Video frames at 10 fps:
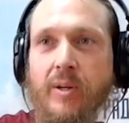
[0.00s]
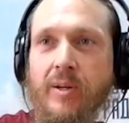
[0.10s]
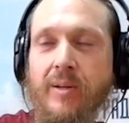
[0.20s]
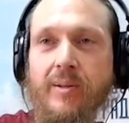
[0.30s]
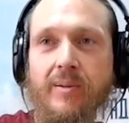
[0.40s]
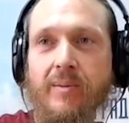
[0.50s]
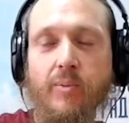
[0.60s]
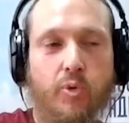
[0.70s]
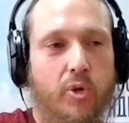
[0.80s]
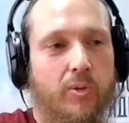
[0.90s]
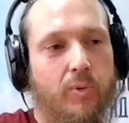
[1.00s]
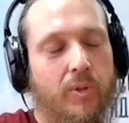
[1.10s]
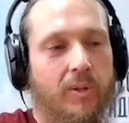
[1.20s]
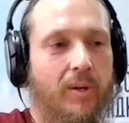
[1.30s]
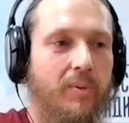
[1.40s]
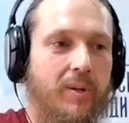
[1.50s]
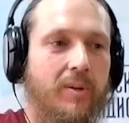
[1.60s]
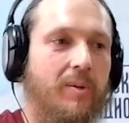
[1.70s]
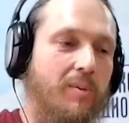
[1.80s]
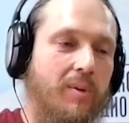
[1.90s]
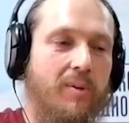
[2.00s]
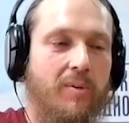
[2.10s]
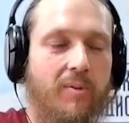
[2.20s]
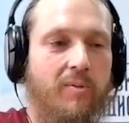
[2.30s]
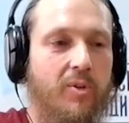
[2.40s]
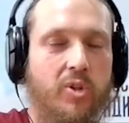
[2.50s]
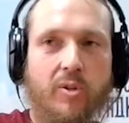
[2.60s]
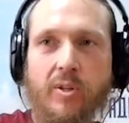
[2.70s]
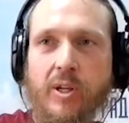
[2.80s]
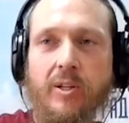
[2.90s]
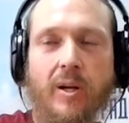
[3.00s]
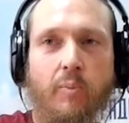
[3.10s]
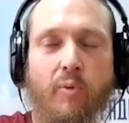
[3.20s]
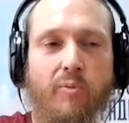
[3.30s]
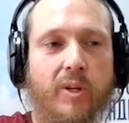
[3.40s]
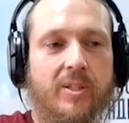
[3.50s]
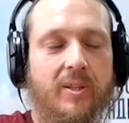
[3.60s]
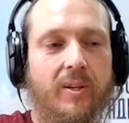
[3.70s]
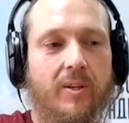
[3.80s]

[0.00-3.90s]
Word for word: Э, вот сейчас вот недавно э, вышел крайний альбом Веста.